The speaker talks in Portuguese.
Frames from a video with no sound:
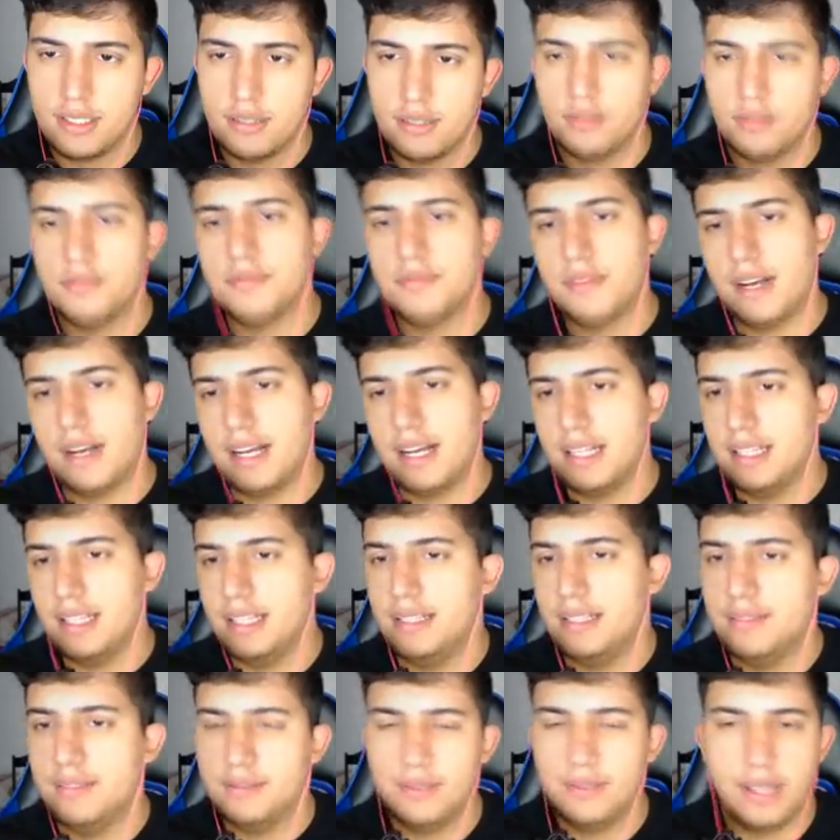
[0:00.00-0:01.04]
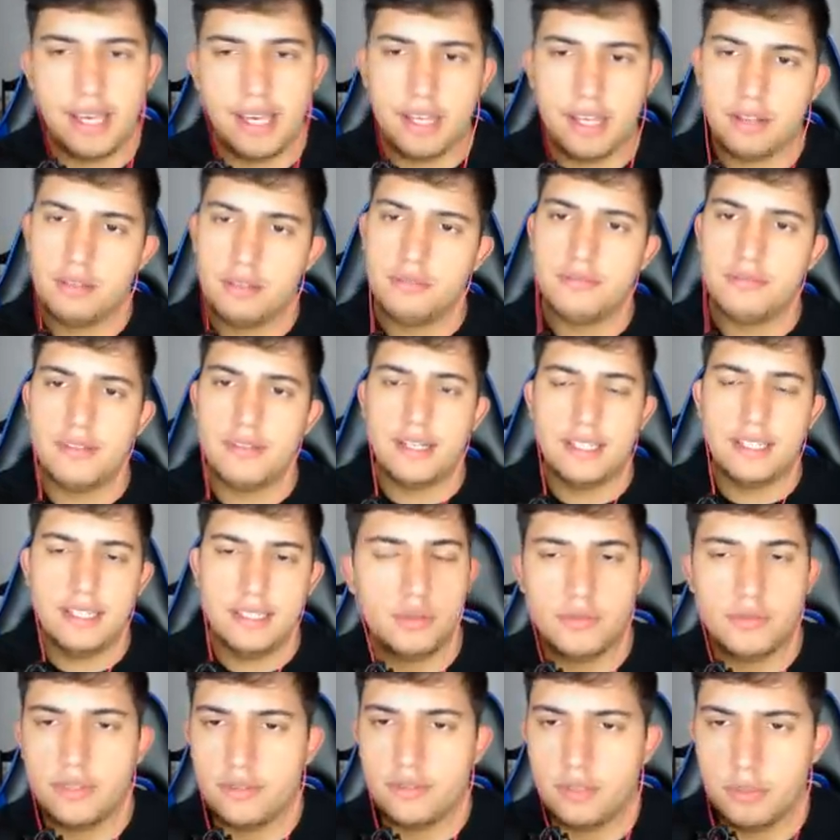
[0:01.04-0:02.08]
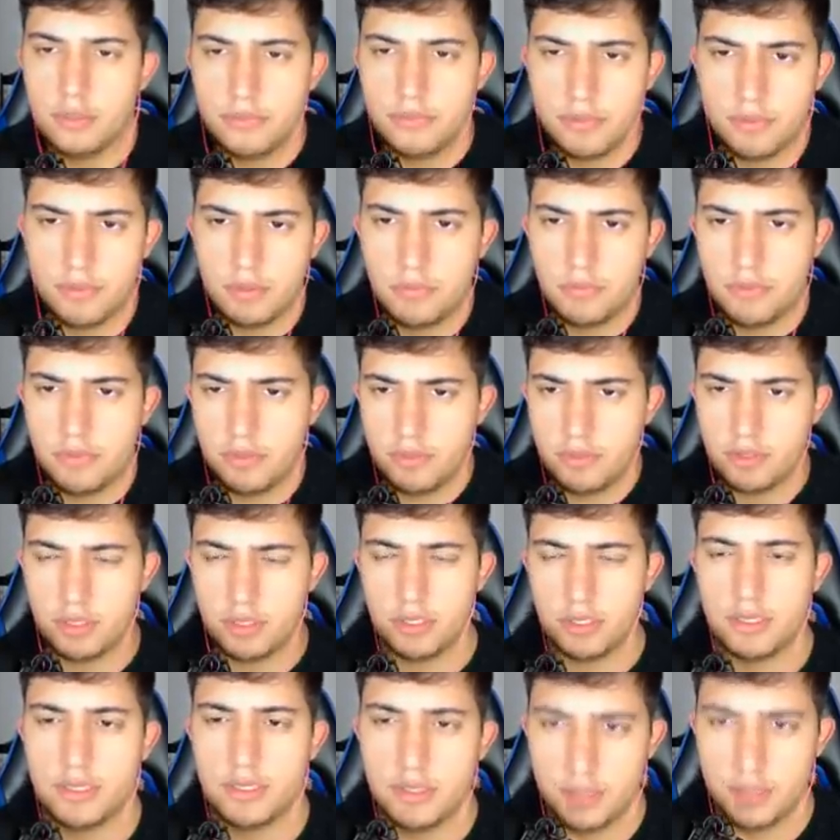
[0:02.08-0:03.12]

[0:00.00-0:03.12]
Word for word: Do Fallen. Não quero do Fallen. Por favor, por favor,